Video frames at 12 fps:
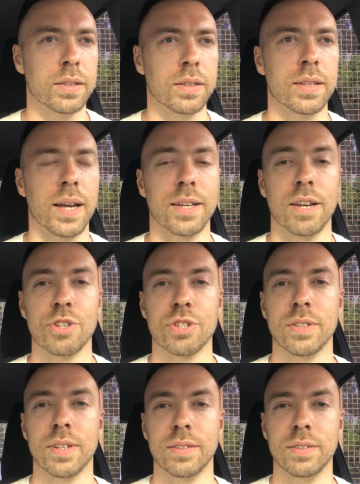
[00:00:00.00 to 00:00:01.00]
Итак, я
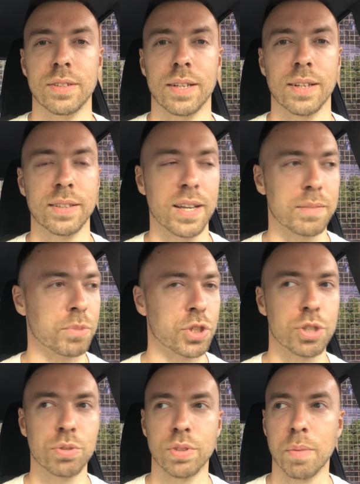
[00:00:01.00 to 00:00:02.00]
решил отогнать
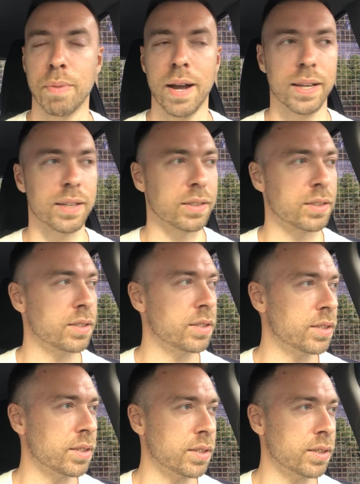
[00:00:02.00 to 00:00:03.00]
машину на паркинг,
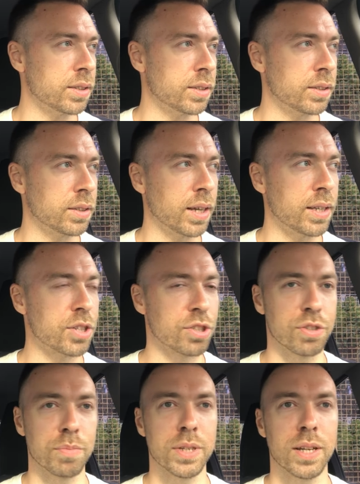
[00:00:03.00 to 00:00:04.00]
и,
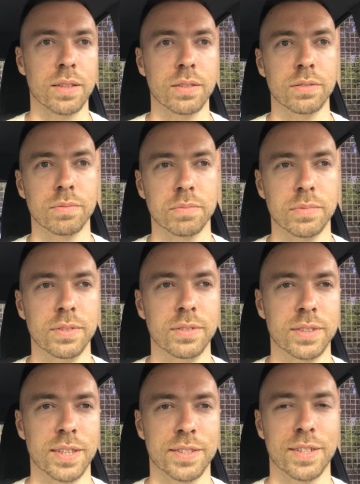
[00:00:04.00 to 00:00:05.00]
конечно же, меня
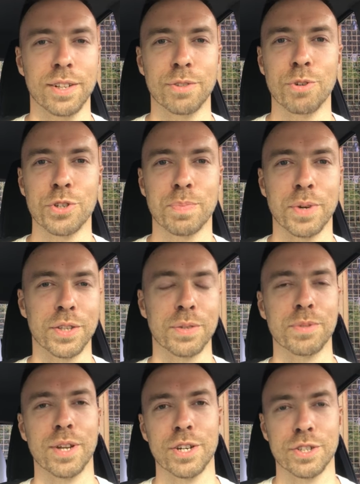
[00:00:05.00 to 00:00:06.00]
застал дождь,
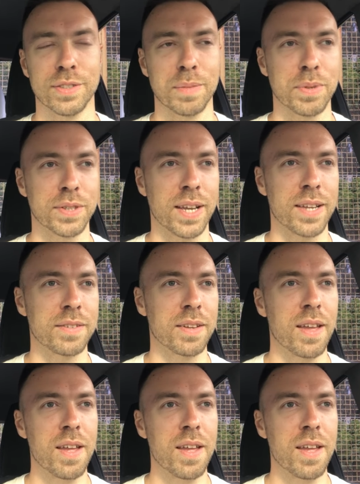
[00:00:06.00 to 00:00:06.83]
поэтому я решил записать